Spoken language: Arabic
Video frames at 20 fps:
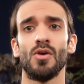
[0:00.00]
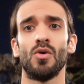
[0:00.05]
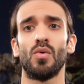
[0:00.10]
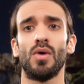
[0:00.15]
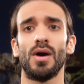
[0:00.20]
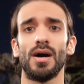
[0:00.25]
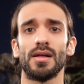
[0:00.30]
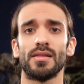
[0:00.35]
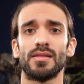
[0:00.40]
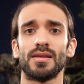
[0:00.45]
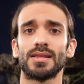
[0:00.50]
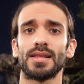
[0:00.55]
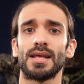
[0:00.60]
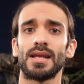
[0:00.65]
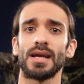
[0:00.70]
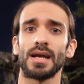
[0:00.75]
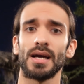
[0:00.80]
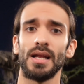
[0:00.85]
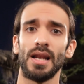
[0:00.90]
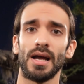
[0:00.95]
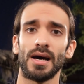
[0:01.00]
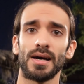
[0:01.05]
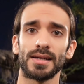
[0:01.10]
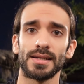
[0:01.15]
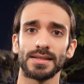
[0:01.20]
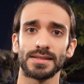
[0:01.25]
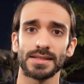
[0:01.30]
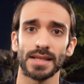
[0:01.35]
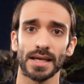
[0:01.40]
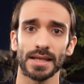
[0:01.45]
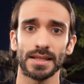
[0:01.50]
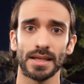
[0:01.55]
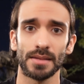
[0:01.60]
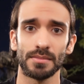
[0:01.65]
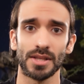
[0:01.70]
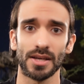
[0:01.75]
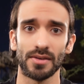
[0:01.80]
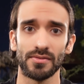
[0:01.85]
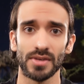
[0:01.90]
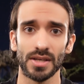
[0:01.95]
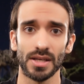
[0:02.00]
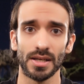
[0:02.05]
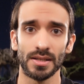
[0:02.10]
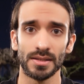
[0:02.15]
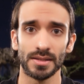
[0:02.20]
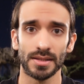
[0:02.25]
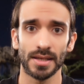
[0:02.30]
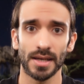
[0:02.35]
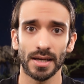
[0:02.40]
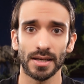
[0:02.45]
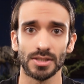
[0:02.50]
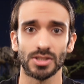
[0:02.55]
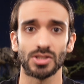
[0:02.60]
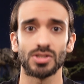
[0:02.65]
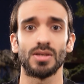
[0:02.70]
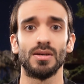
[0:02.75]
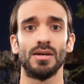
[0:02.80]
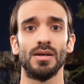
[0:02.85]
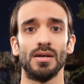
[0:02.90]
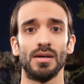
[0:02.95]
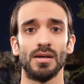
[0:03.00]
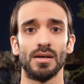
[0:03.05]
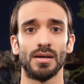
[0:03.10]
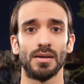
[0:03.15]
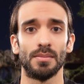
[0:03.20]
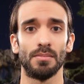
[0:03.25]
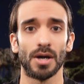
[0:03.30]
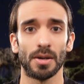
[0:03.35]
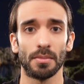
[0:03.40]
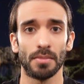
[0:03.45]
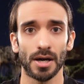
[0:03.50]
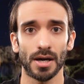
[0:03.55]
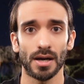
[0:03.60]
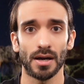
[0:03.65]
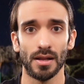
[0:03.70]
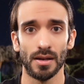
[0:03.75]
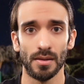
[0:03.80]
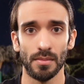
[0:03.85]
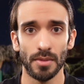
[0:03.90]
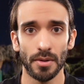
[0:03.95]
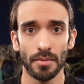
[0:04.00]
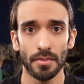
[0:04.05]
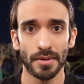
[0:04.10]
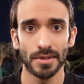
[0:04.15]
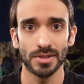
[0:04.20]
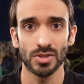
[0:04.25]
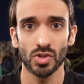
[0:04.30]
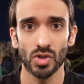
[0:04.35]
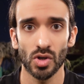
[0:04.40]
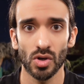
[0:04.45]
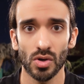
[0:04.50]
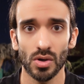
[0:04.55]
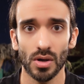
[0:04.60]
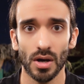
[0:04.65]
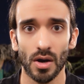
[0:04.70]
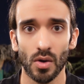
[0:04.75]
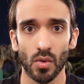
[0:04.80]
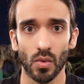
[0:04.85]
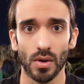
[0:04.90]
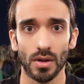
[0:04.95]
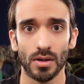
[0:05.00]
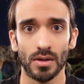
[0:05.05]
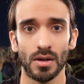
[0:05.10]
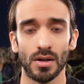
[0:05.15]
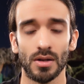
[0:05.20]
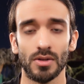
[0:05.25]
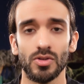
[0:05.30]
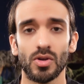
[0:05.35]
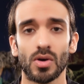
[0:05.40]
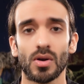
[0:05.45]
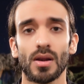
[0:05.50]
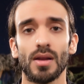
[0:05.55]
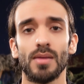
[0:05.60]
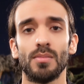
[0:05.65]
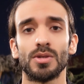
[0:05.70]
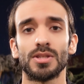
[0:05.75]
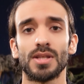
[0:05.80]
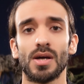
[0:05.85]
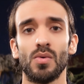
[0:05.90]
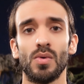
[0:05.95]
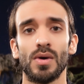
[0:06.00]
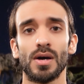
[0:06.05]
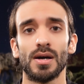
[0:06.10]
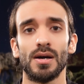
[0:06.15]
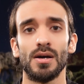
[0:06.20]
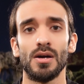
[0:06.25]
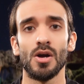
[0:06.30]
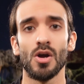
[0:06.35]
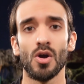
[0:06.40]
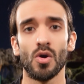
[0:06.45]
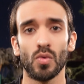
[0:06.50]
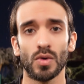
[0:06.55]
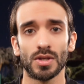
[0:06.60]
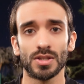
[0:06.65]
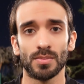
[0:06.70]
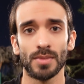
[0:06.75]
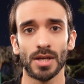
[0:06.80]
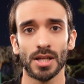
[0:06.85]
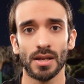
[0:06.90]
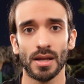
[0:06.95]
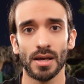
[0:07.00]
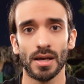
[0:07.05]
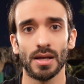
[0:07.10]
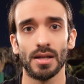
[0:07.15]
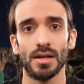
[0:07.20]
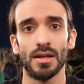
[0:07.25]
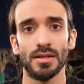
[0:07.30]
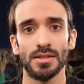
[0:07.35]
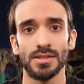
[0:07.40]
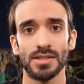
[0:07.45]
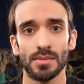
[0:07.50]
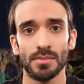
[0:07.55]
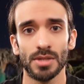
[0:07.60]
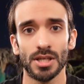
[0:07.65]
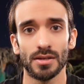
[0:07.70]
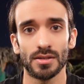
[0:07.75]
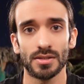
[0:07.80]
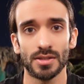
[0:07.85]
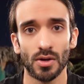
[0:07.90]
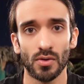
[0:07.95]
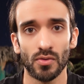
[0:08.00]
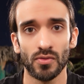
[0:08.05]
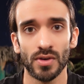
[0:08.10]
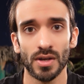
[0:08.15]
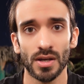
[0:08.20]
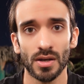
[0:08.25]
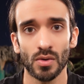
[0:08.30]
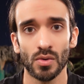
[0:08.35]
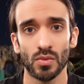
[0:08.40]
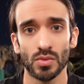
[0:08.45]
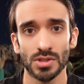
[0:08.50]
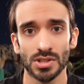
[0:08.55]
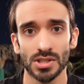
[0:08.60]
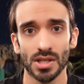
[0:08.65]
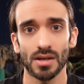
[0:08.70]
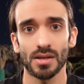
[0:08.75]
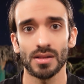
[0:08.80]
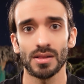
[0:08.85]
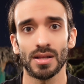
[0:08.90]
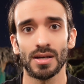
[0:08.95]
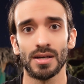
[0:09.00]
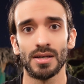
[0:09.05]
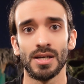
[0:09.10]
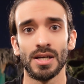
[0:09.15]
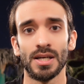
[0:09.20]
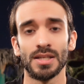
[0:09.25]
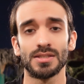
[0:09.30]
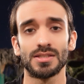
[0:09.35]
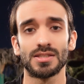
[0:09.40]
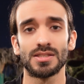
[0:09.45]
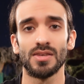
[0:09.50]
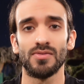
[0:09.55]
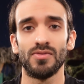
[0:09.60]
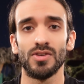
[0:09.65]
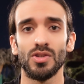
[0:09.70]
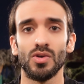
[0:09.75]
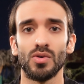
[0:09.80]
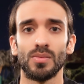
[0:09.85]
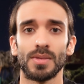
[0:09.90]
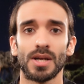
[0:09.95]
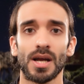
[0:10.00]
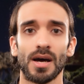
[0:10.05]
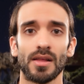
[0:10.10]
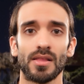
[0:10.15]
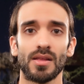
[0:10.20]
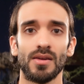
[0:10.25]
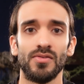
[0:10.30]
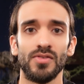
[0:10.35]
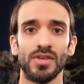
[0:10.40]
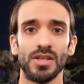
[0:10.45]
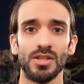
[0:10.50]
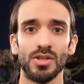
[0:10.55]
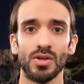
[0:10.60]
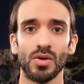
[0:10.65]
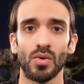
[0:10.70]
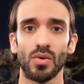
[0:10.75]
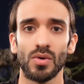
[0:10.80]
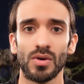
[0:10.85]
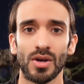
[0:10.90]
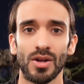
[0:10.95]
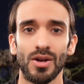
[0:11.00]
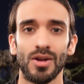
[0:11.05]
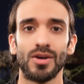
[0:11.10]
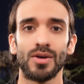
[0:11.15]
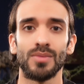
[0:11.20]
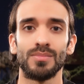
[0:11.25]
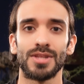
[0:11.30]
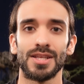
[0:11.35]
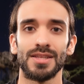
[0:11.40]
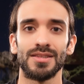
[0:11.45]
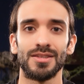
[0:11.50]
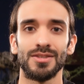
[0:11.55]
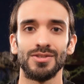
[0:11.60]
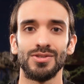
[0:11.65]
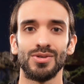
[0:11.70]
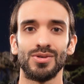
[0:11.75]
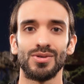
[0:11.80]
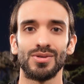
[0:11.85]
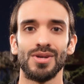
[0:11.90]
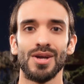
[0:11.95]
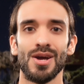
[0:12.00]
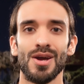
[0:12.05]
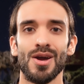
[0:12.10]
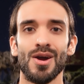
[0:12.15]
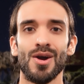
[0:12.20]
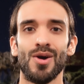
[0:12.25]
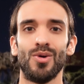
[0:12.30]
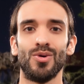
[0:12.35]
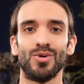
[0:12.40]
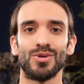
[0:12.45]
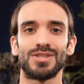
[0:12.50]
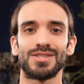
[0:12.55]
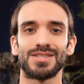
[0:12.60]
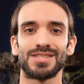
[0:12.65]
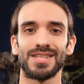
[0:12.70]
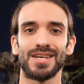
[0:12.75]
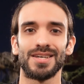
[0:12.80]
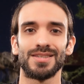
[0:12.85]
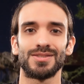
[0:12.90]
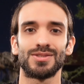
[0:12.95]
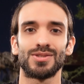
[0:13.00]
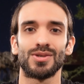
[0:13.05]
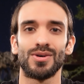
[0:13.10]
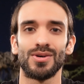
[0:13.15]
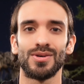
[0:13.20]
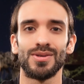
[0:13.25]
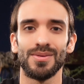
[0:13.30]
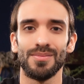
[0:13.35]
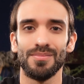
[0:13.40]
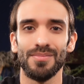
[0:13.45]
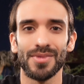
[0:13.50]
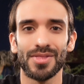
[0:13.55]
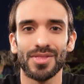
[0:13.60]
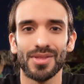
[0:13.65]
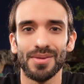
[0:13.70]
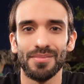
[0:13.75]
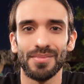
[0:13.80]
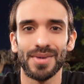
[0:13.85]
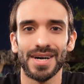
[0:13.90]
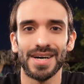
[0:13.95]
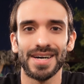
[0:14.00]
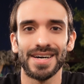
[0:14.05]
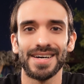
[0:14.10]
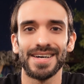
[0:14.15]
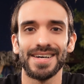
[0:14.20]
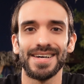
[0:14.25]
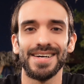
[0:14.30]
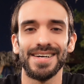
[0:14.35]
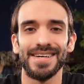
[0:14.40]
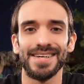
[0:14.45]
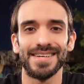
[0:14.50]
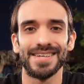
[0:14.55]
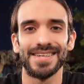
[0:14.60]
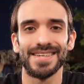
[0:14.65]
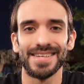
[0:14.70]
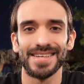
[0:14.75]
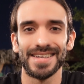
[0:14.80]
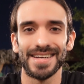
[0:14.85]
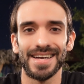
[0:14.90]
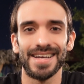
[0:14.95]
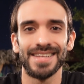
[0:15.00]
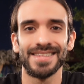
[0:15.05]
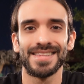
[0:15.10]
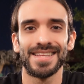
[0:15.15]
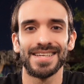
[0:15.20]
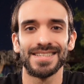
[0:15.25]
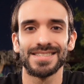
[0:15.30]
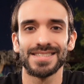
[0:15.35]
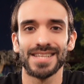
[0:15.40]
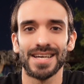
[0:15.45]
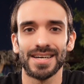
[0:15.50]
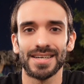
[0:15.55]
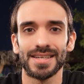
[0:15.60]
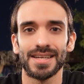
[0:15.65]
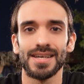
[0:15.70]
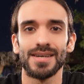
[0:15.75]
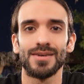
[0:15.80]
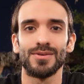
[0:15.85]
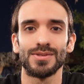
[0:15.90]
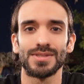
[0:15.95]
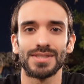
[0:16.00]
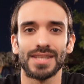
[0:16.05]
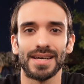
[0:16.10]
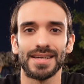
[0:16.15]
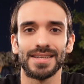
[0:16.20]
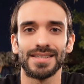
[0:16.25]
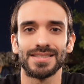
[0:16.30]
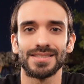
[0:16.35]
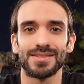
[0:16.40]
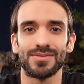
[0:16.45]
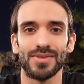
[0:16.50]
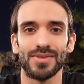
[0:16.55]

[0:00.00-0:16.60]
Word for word: وهذه الطريقة اللي أنا استخدمتها في إنتاج آه، بغبغاء البيبنتو أو الدرة المطوقة وأتمنى للجميع التوفيق وإن شاء الله تستفيدون من هذا الفيديو وكلكم تنتجون وتستانسون مثل ما آه، أنتجت أنا واستانست